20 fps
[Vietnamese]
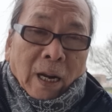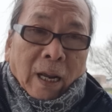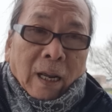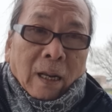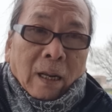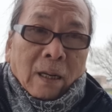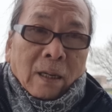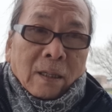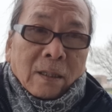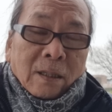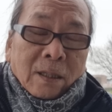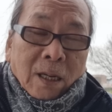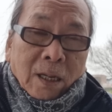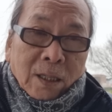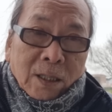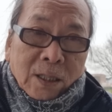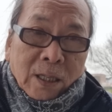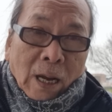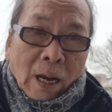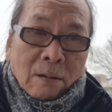này
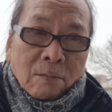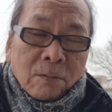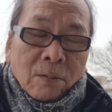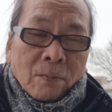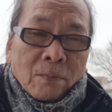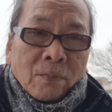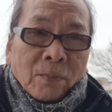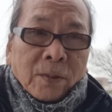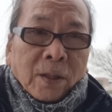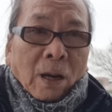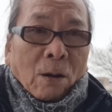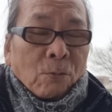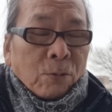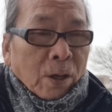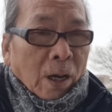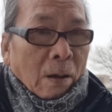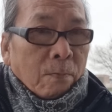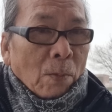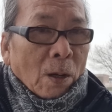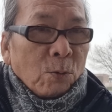thì sao? Theo
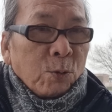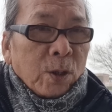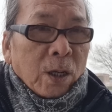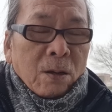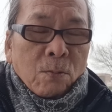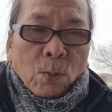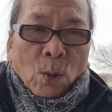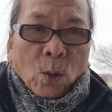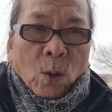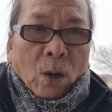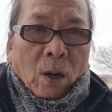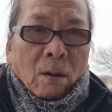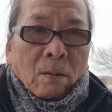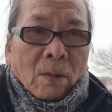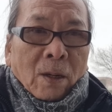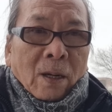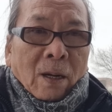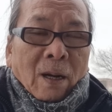các báo chí bình luận